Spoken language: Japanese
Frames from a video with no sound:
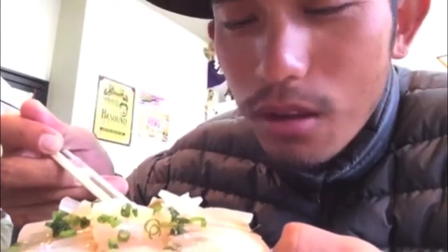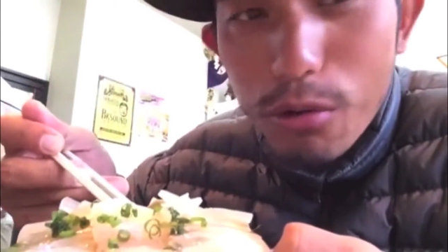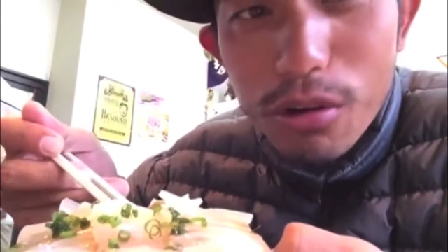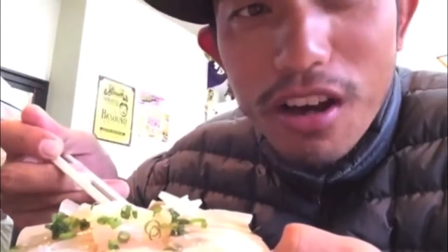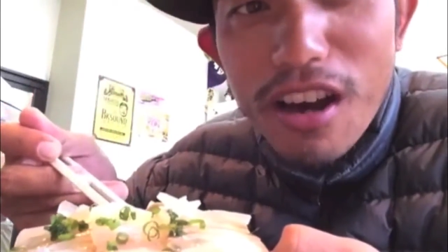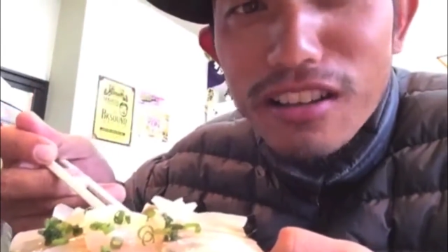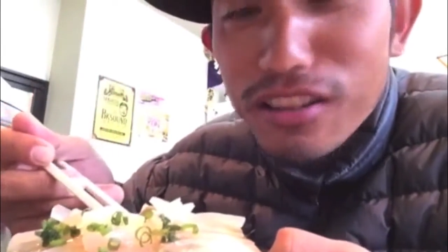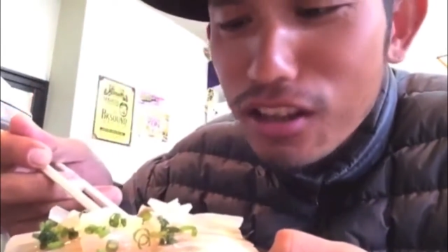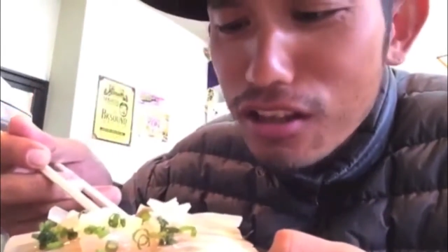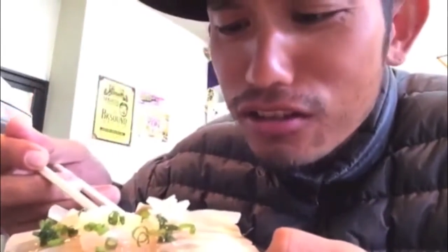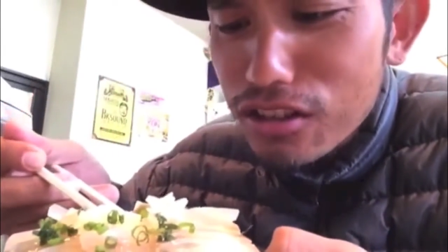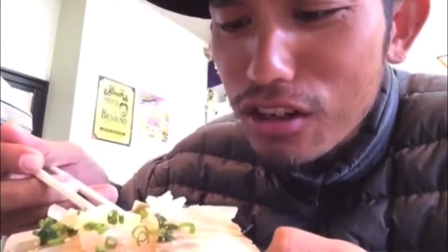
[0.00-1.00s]
これ寒
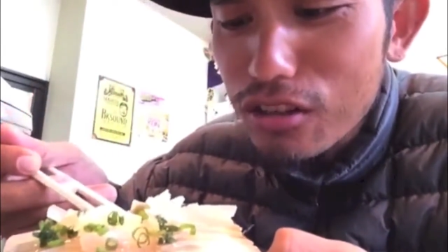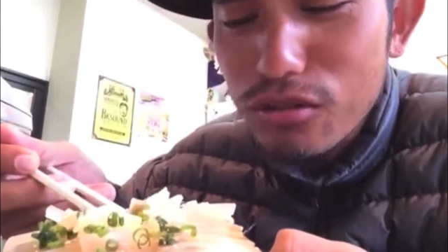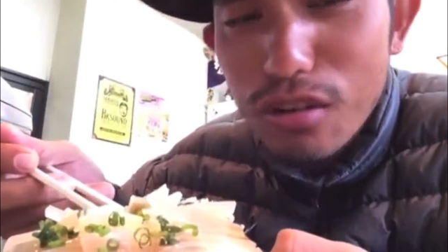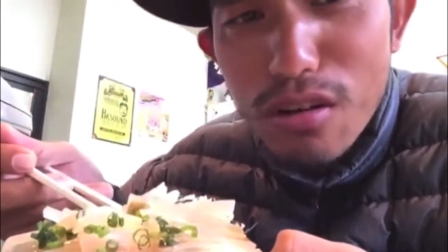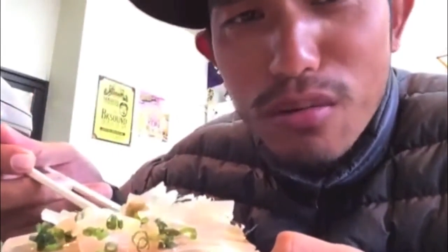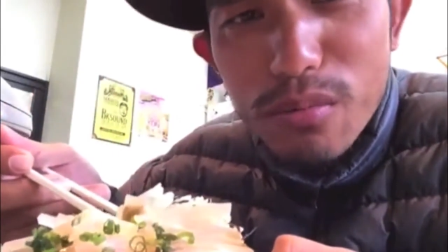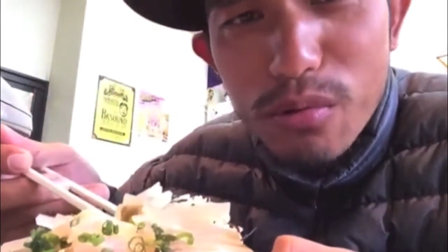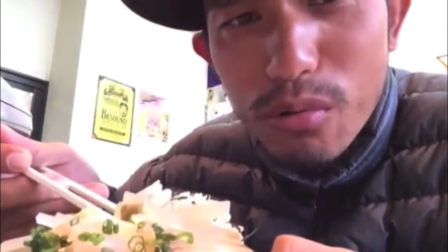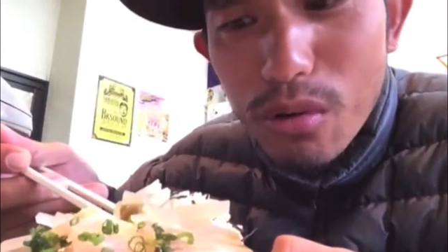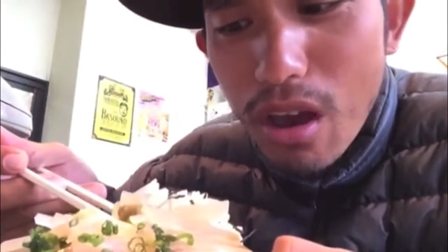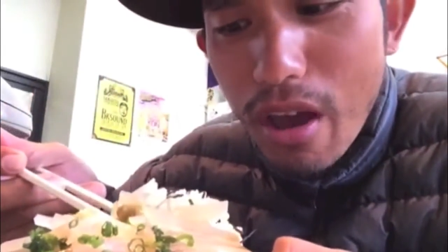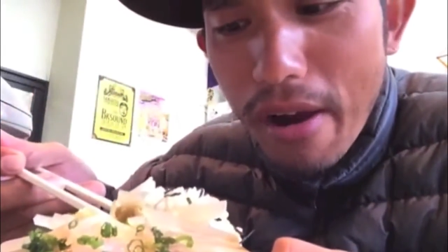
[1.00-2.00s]
天じゃないですか。もう
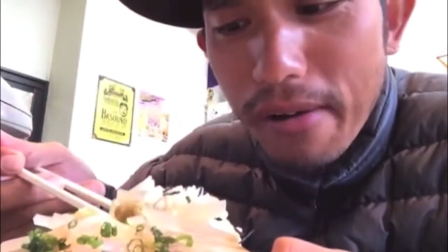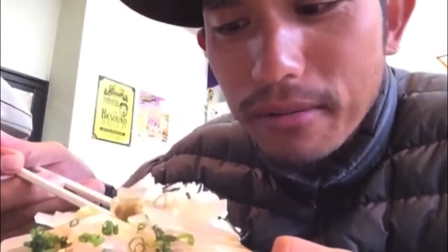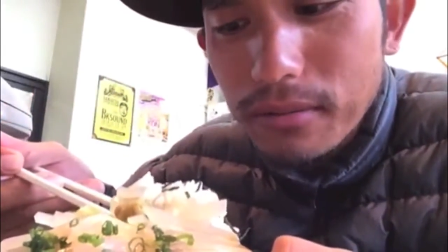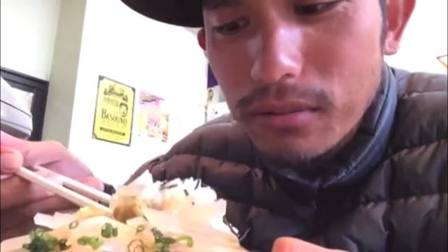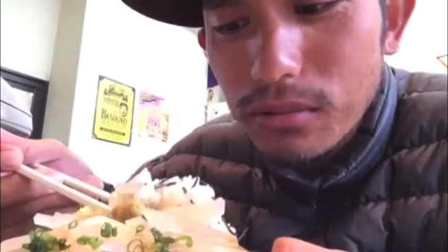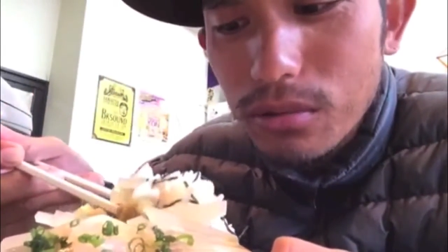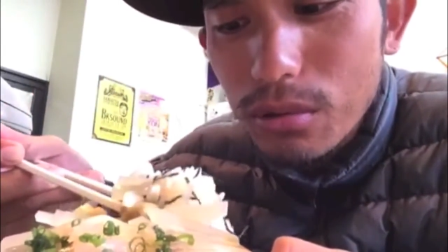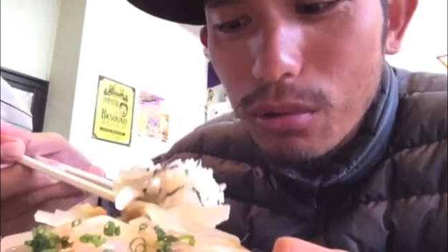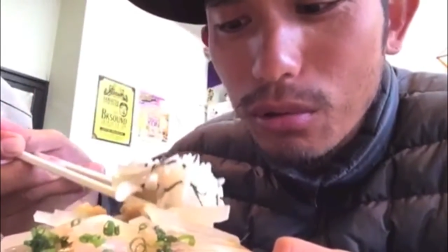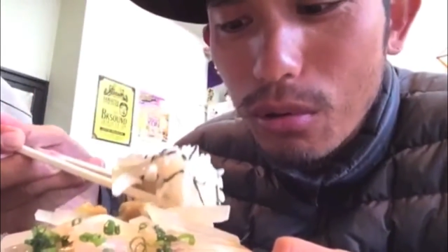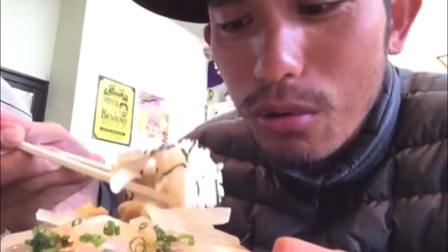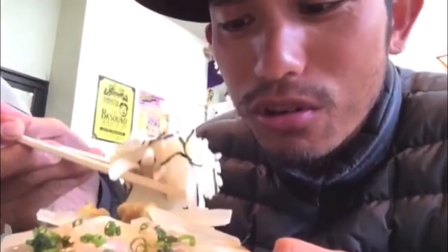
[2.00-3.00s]
これちょっ
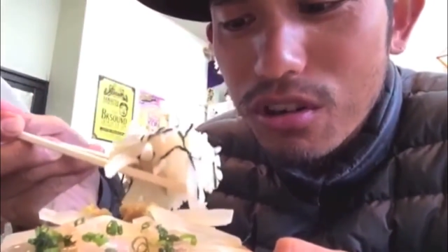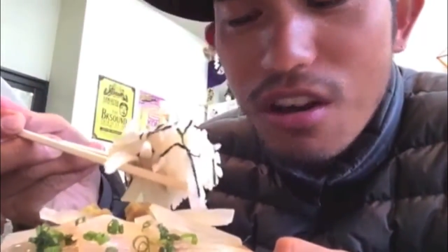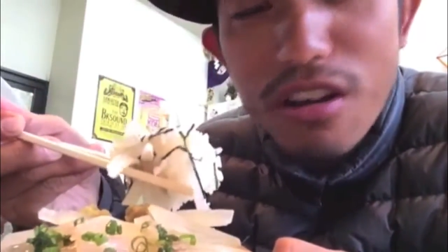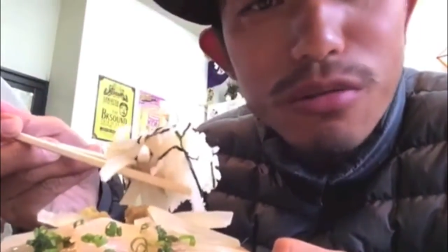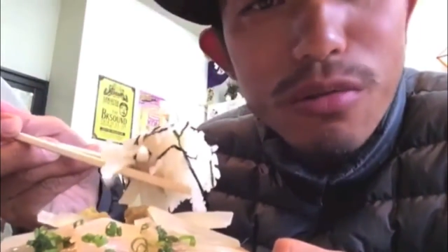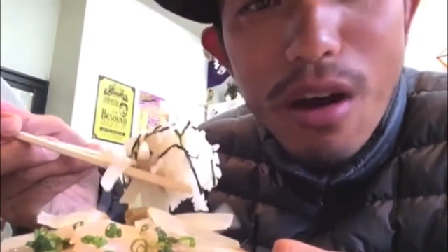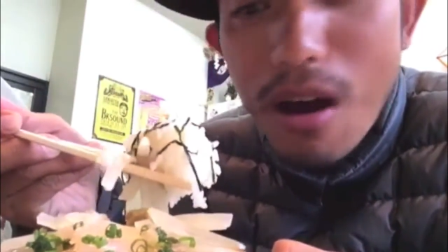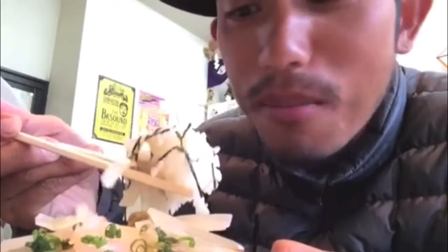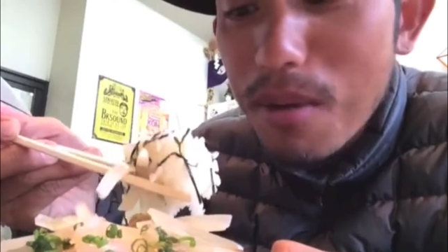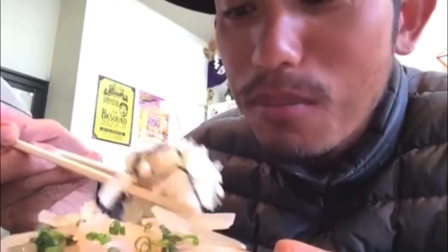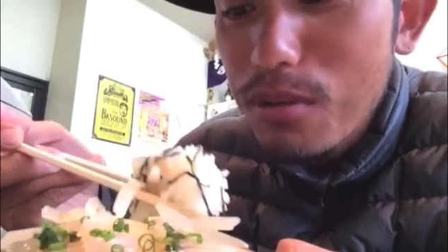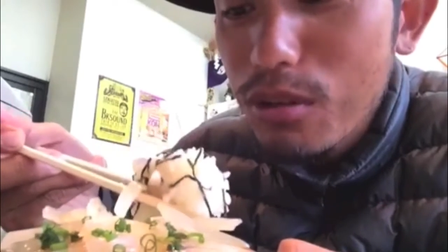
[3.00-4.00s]
とイカの
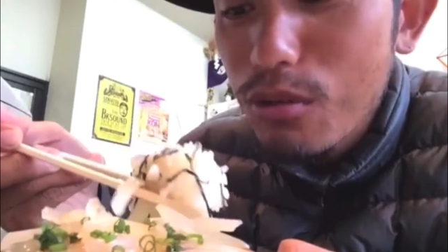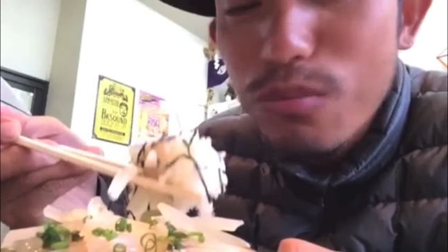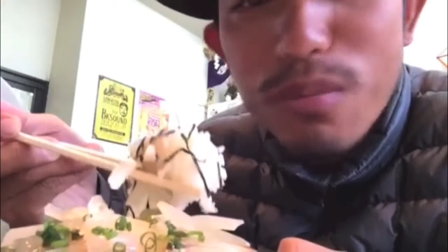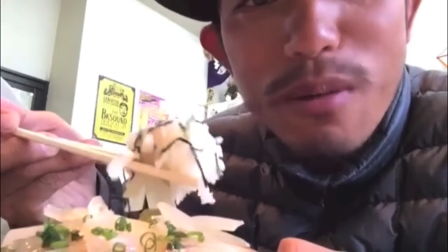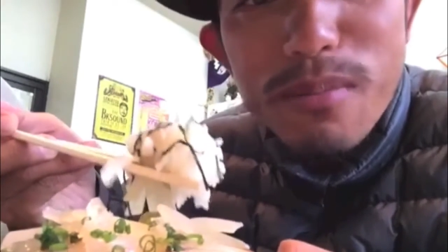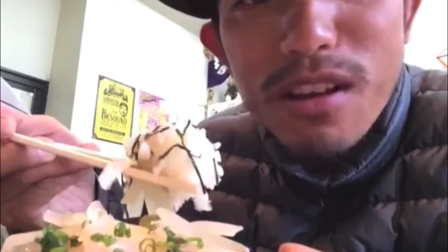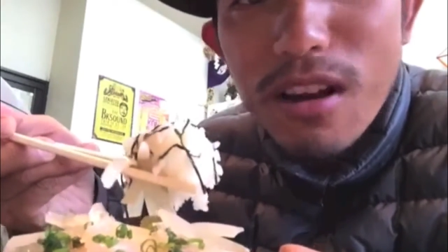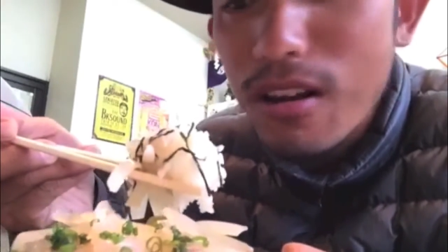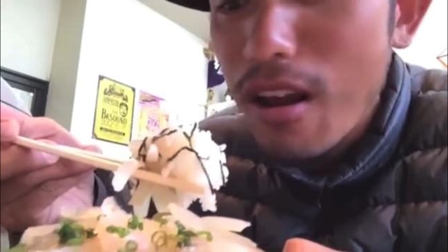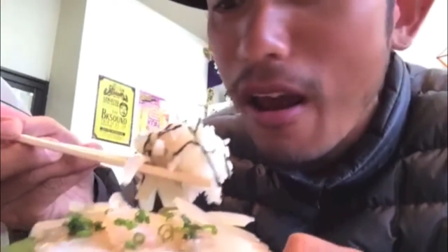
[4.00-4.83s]
甘みと旨みがね、